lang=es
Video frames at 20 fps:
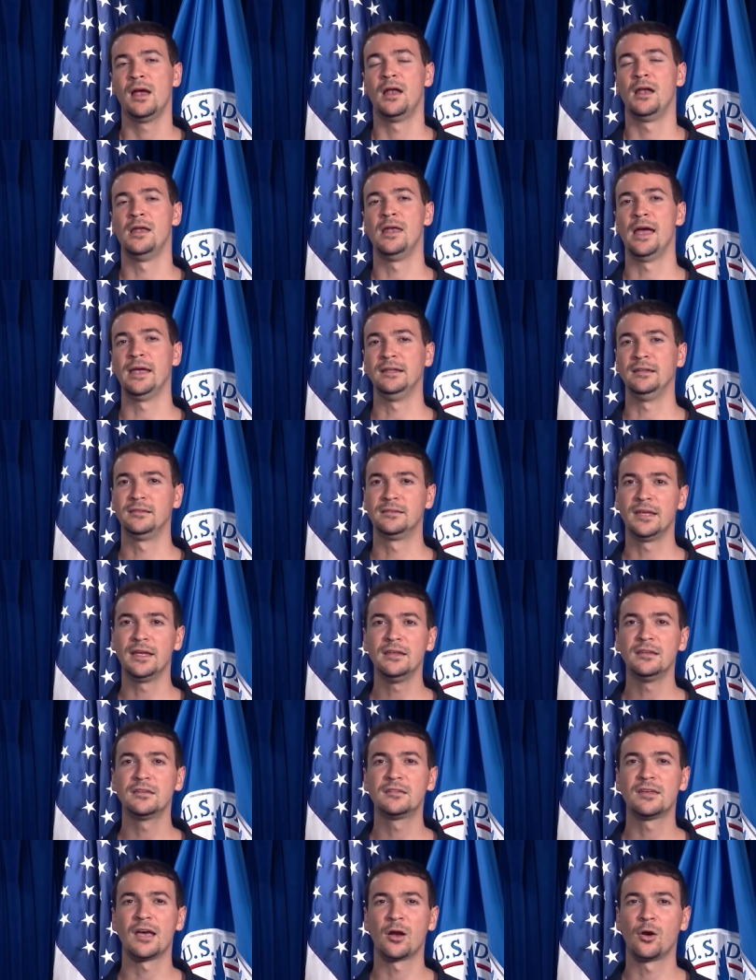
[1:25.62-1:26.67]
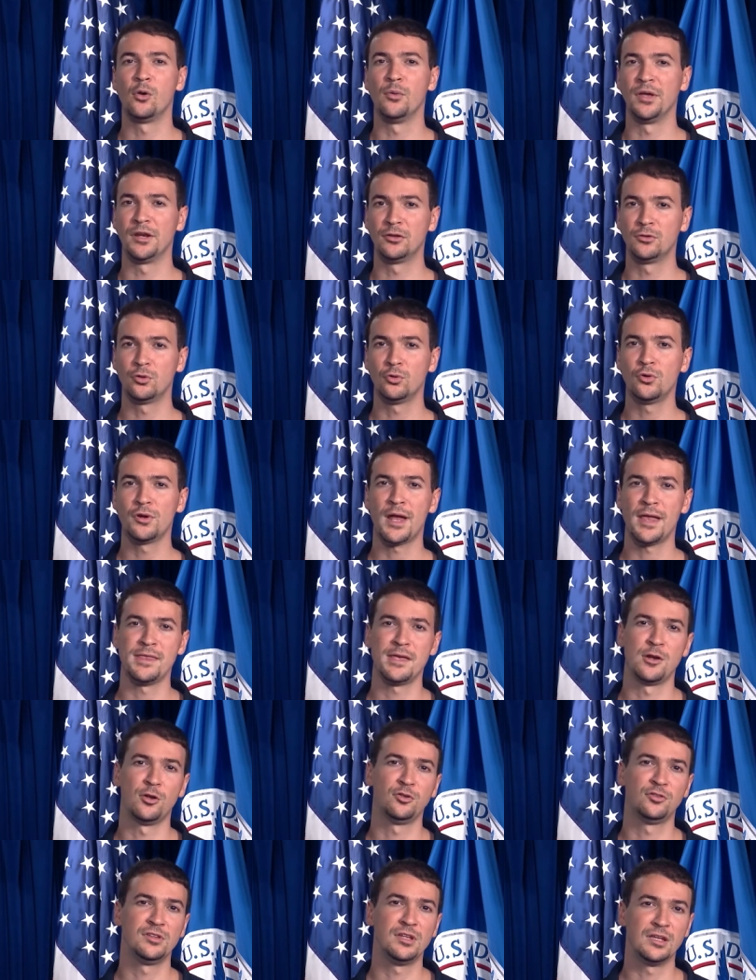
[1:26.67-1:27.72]
La intensa cobertura de
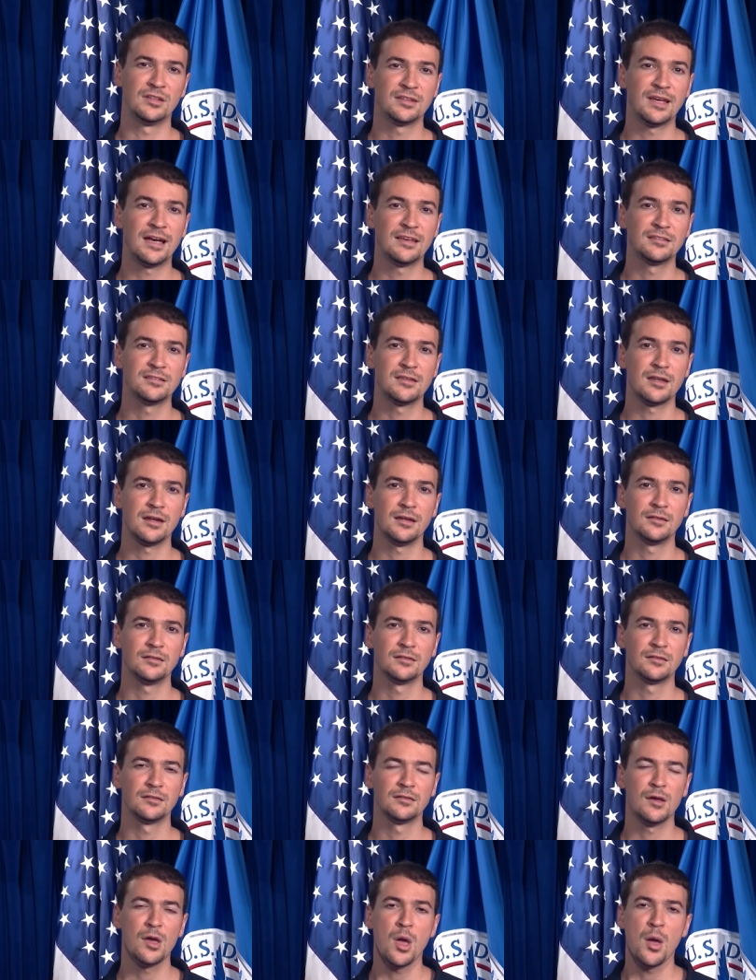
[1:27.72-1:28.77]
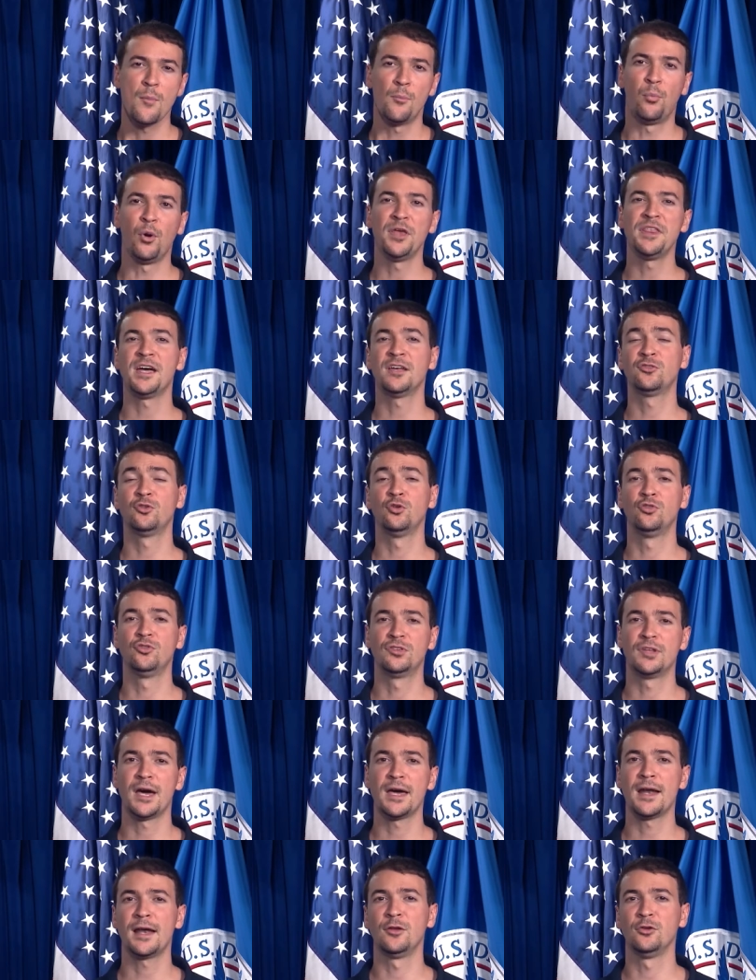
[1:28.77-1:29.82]
los desastres puede
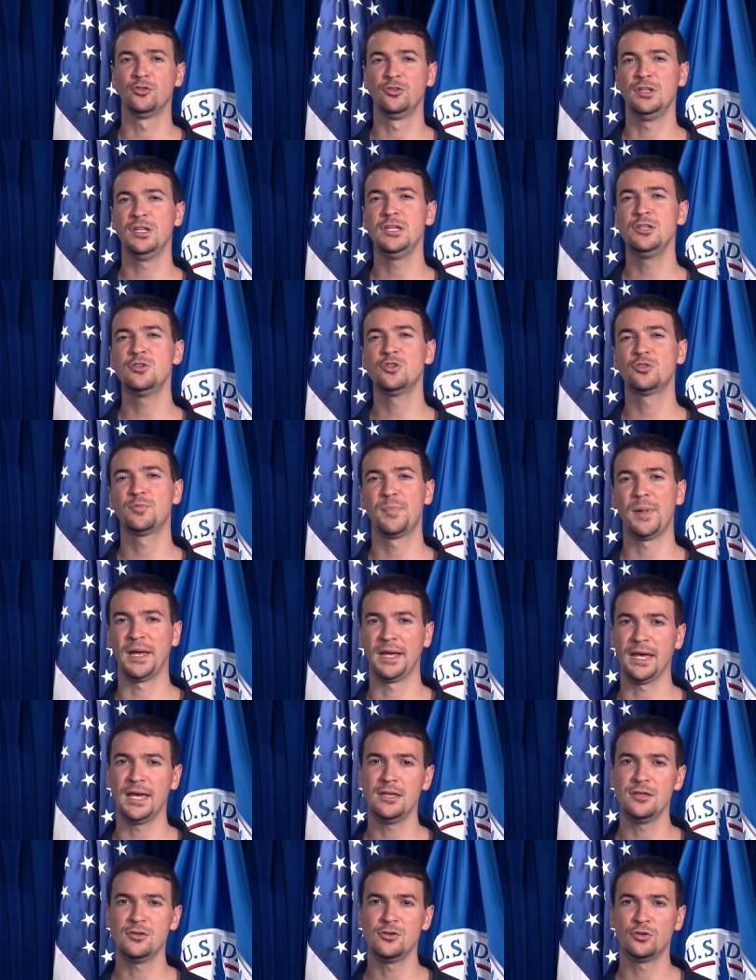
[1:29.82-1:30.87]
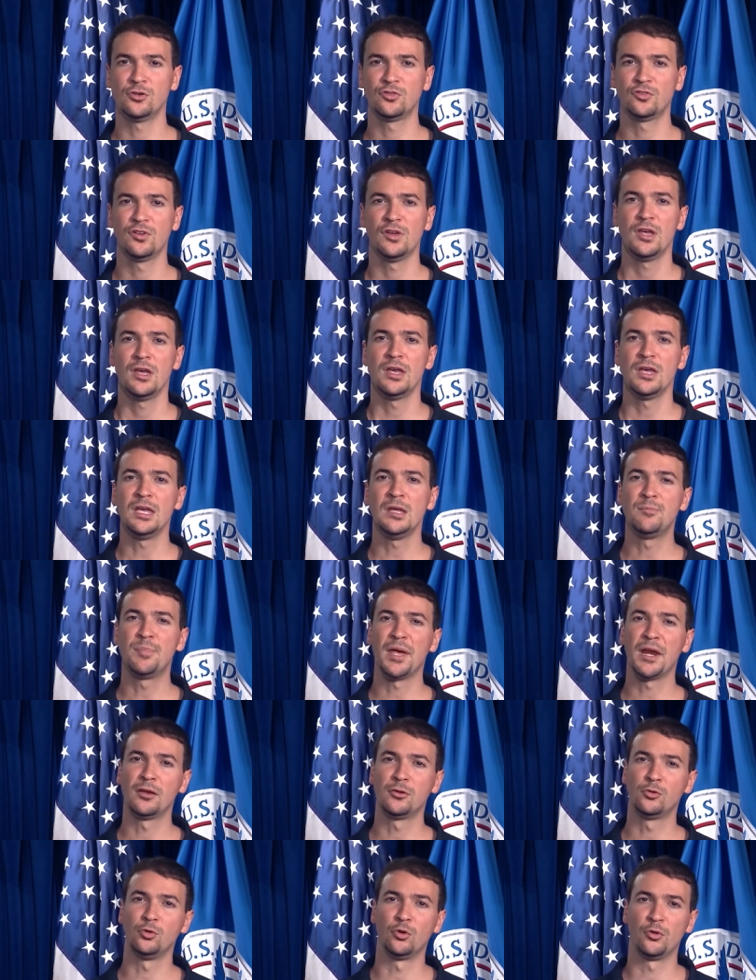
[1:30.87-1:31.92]
asustar a los niños pequeños y
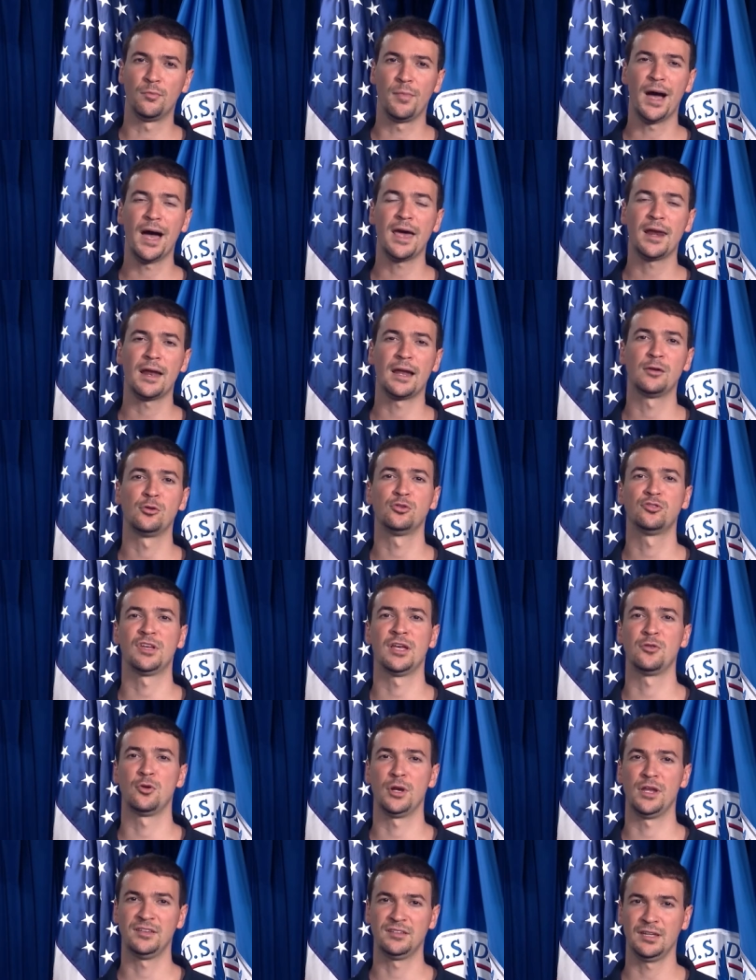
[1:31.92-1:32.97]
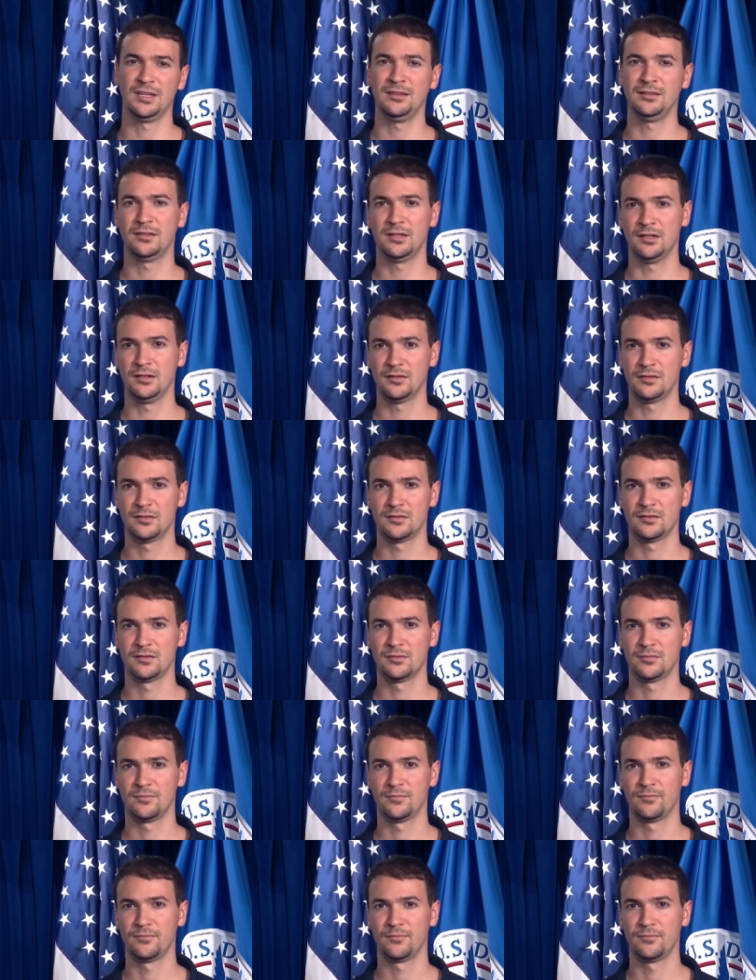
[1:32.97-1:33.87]
perturbar a los adolescentes.